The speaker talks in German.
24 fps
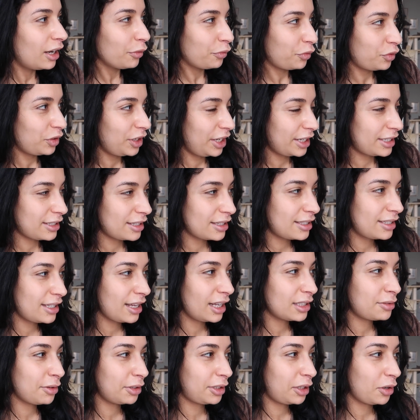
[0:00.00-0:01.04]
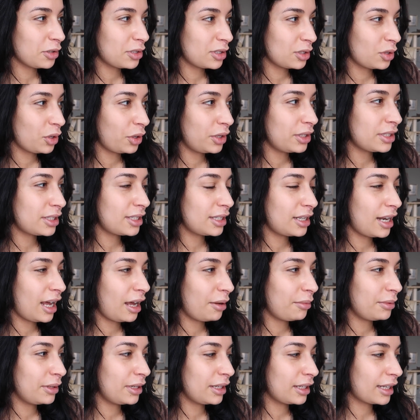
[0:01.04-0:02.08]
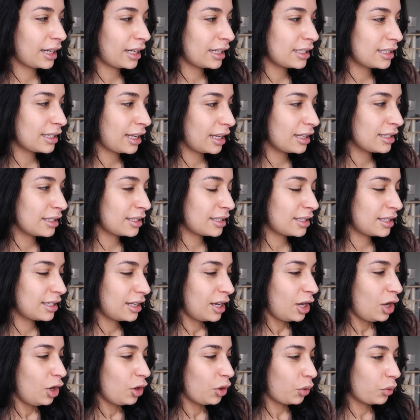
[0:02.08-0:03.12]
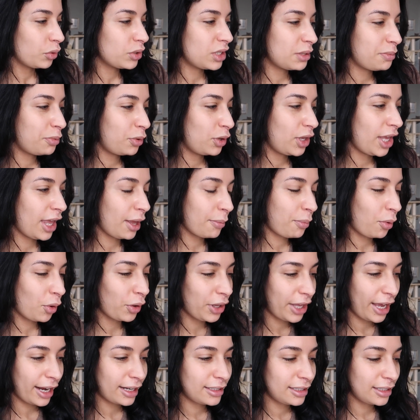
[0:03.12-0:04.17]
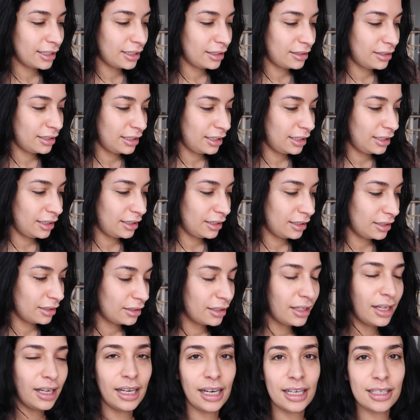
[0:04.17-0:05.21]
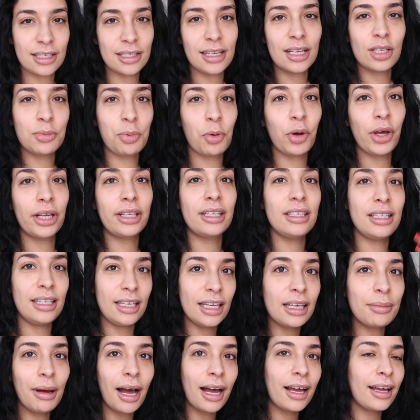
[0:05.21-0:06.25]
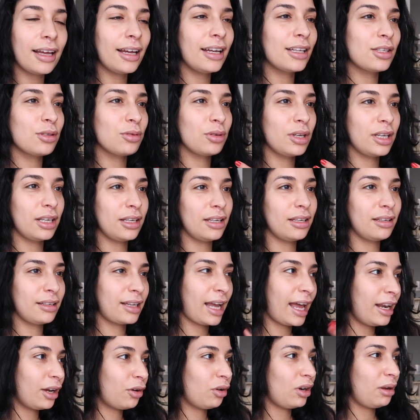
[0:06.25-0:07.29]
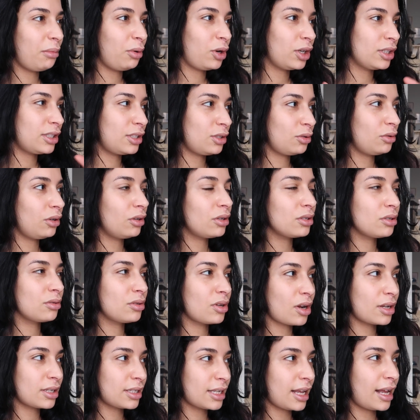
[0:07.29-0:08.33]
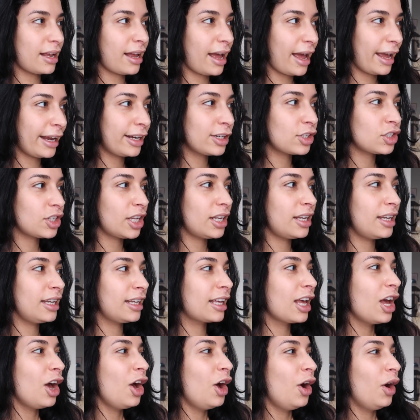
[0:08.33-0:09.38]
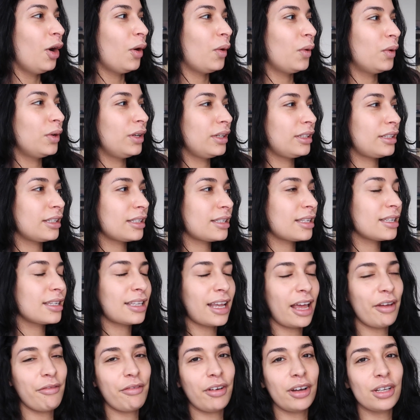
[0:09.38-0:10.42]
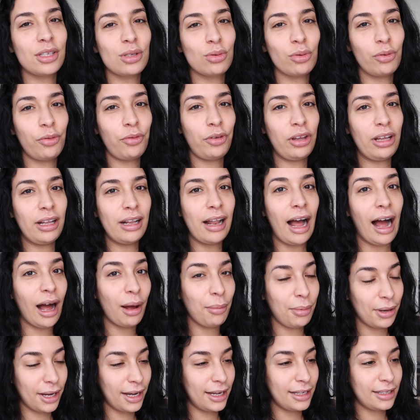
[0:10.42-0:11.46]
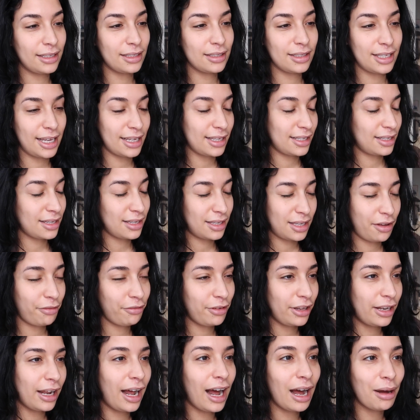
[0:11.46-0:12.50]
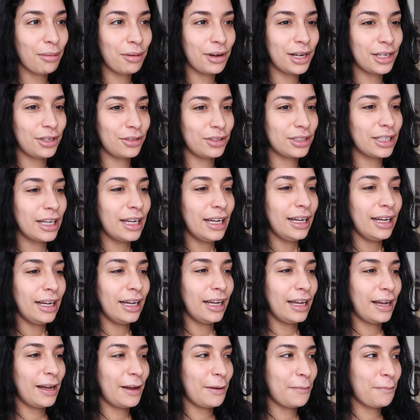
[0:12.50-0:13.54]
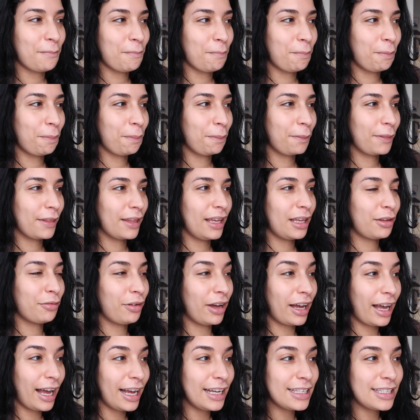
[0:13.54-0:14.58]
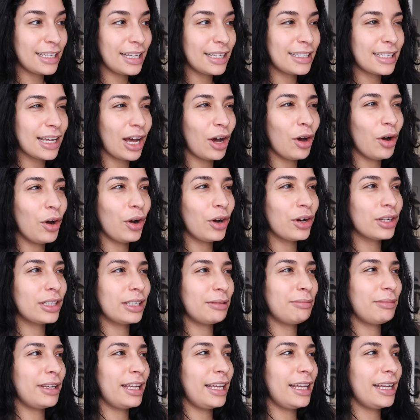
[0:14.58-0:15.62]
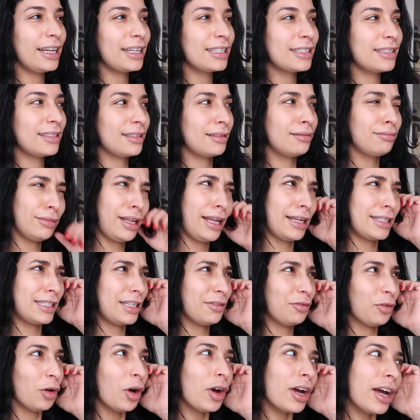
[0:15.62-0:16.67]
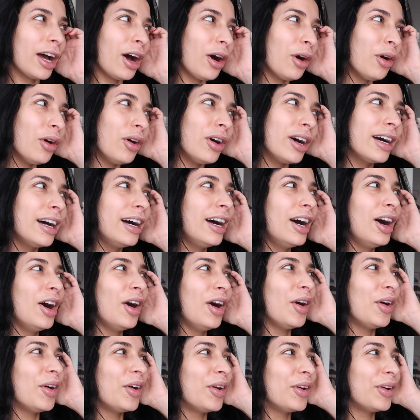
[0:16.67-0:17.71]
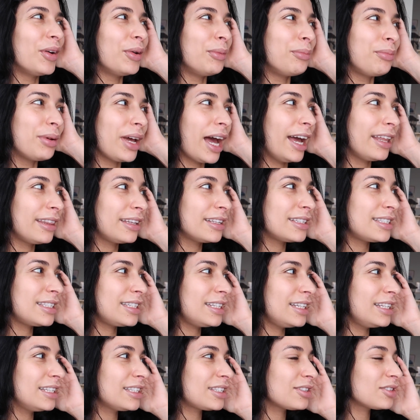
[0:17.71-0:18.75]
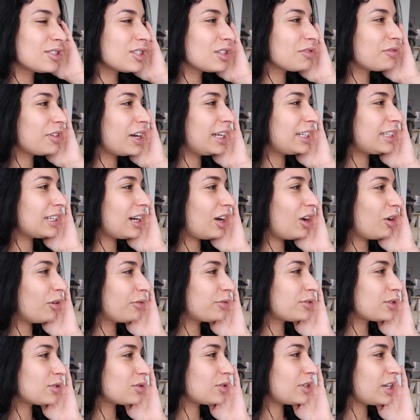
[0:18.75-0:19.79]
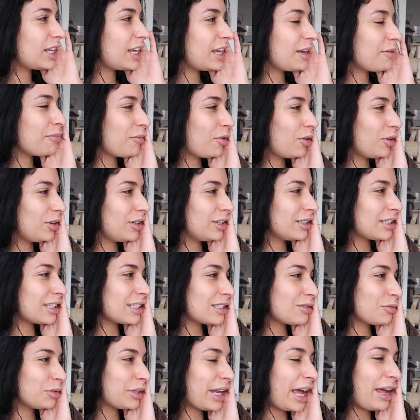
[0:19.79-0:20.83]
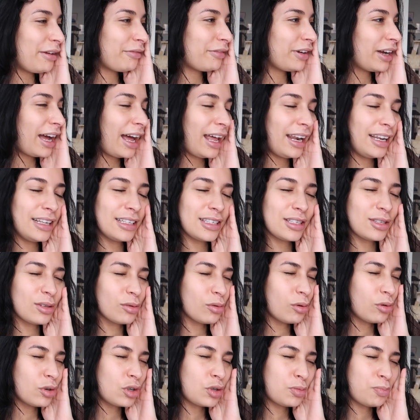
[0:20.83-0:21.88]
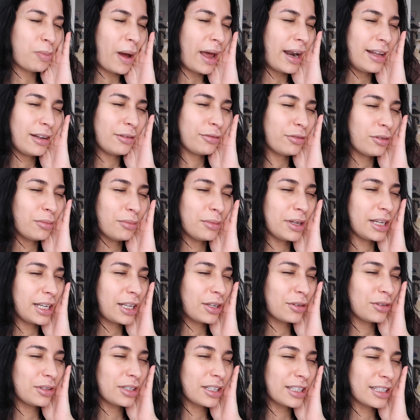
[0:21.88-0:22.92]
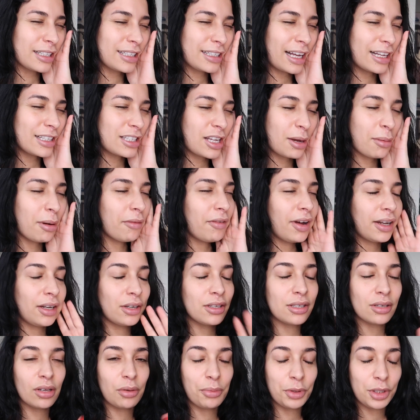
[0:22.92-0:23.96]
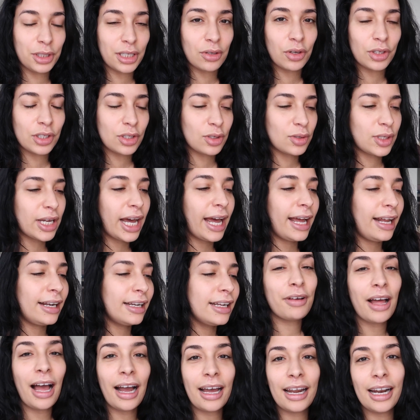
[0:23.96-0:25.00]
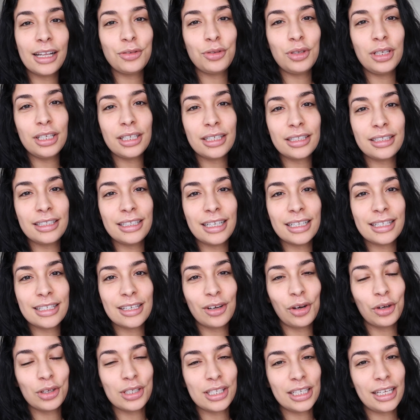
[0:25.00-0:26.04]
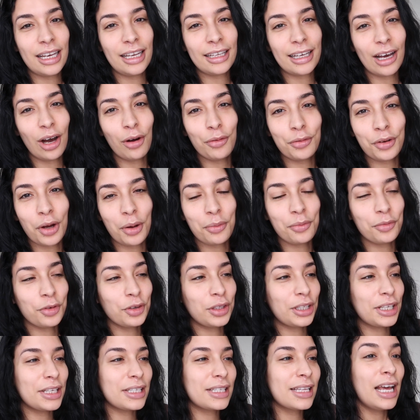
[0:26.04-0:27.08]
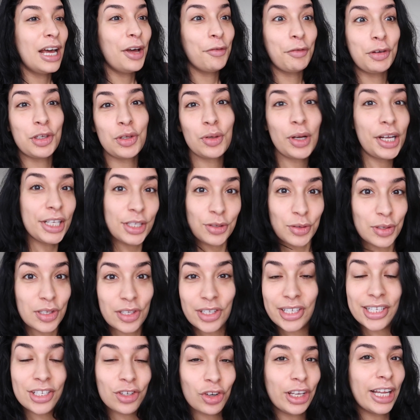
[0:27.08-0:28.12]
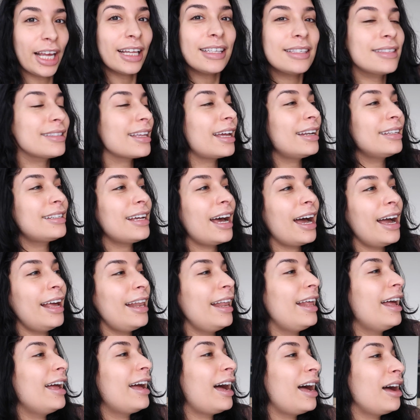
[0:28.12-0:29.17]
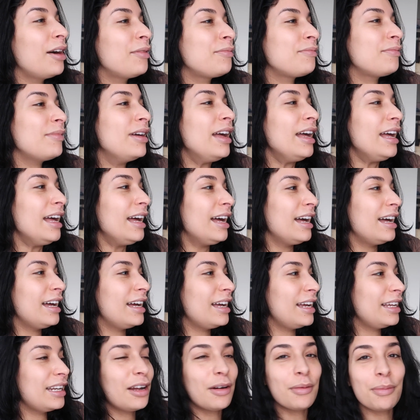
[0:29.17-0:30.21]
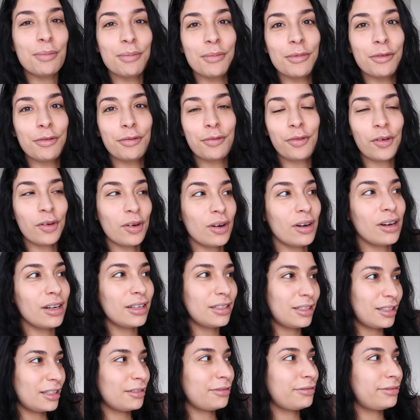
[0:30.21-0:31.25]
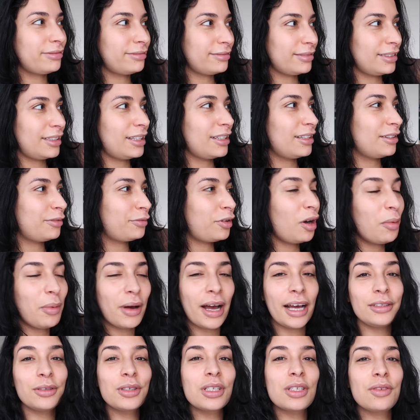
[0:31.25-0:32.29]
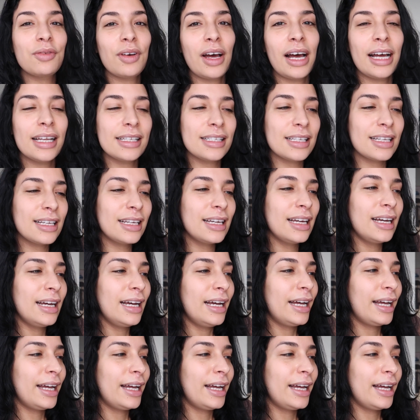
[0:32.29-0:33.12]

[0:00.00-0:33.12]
Für nächstes Jahr 2019 habe ich ganz, ganz große Projekte, die das sind also Projekte, die ich mache, also keine Kollaboration oder so, sondern es ist eigenständig und es ist einfach so viel Arbeit, sehr, sehr, sehr viel Arbeit. Und ähm, ich verreise jetzt auch demnächst, nächste Woche auch, um Behind the Scenes und so weiter aufzunehmen. Und das wird einfach alles so spannend für mich und ich kann es kaum erwarten, es euch mit euch zu teilen. Frage natürlich, die jetzt auch sicherlich aufkommen wird, ist, wieso lässt uns nicht schon jetzt dran teilhaben äh, in, der Vor in, der, in der Vorbereitungsphase?